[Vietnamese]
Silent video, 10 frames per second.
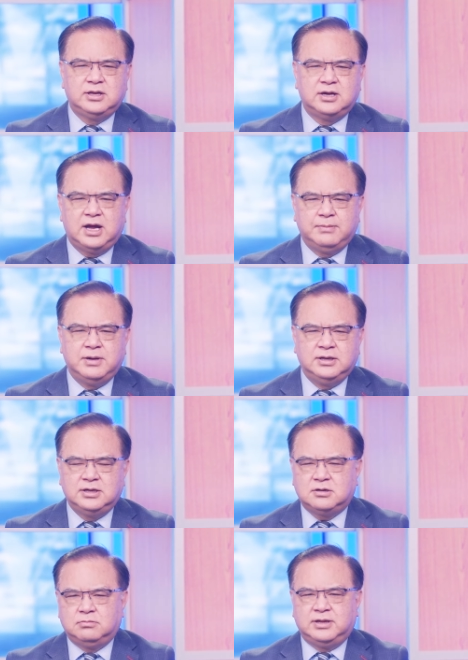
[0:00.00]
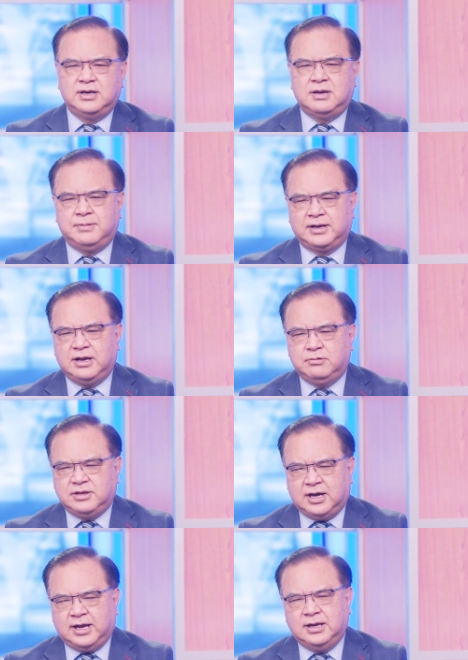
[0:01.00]
giữa hai bên chứ không thể nào mà kéo
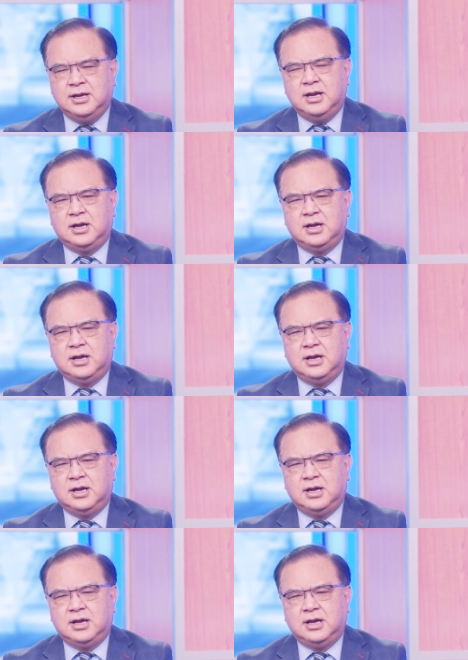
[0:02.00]
dài